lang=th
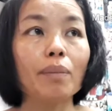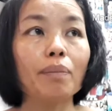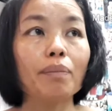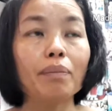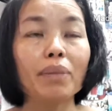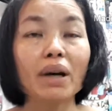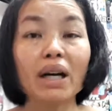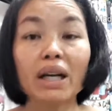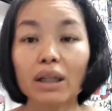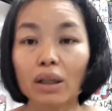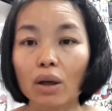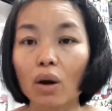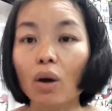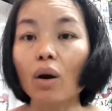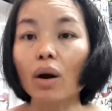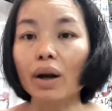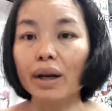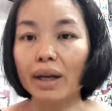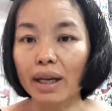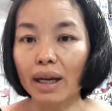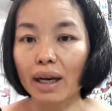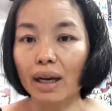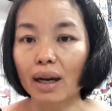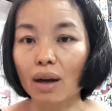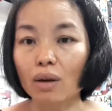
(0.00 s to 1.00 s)
เปิดก่อน
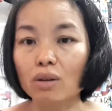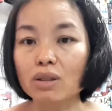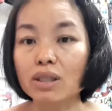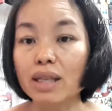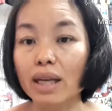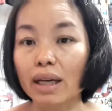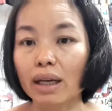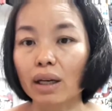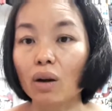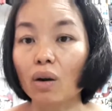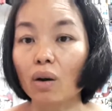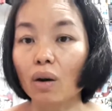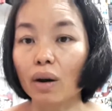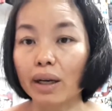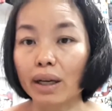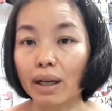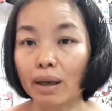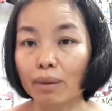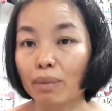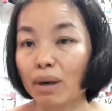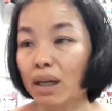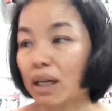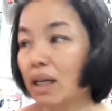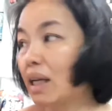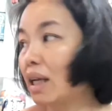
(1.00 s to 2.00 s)
เนี่ย เราเสร็จก่อนเนี่ย
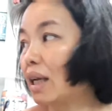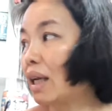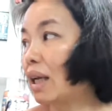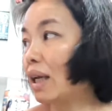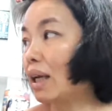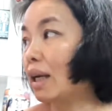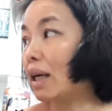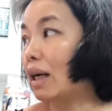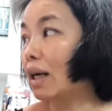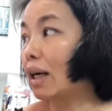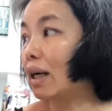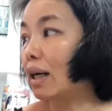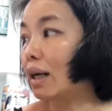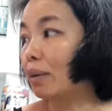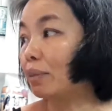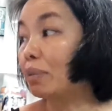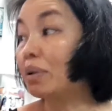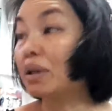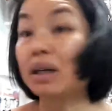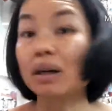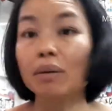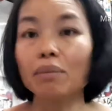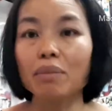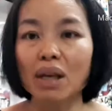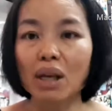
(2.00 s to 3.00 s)
บางทีเออ
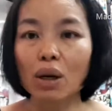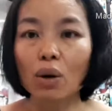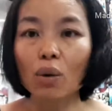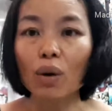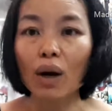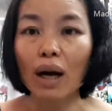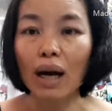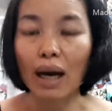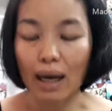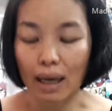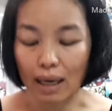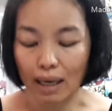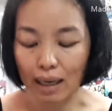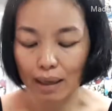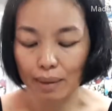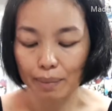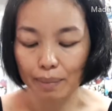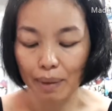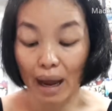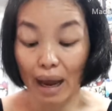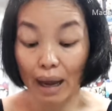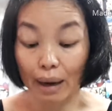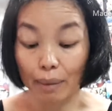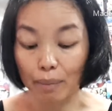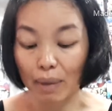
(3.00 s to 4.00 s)
เผื่อมีลูกค้า
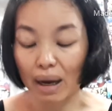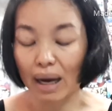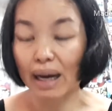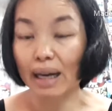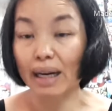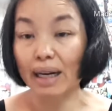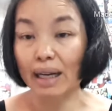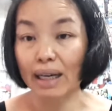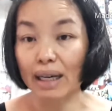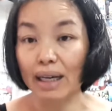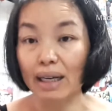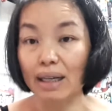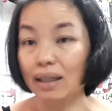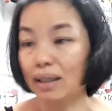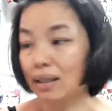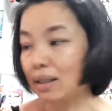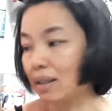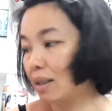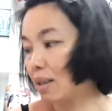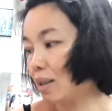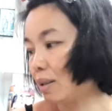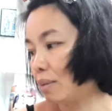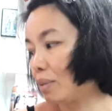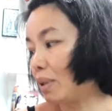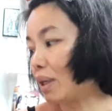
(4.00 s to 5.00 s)
ผ่านมานะคะ
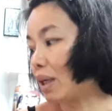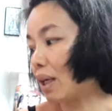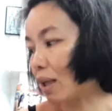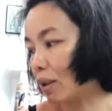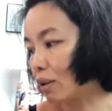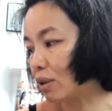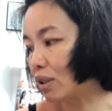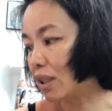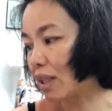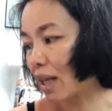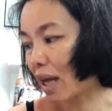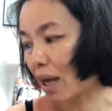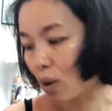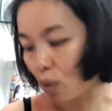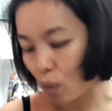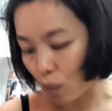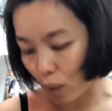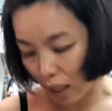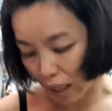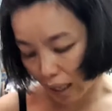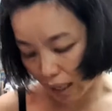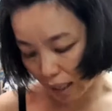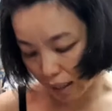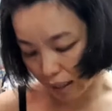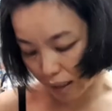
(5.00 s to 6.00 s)
เผื่อเราจะได้ลูก
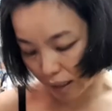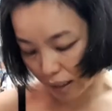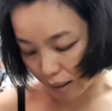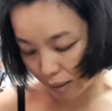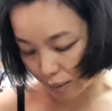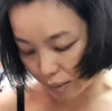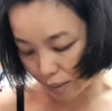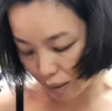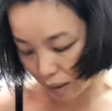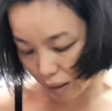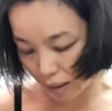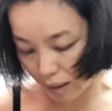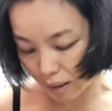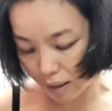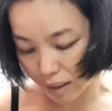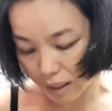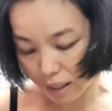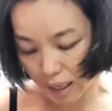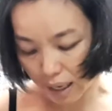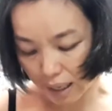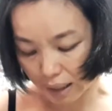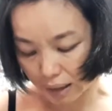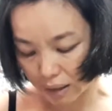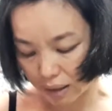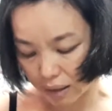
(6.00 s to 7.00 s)
ค้านะคะไอีก
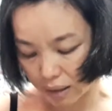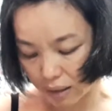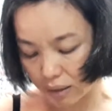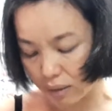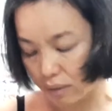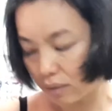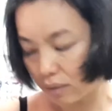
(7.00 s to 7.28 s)
อย่างง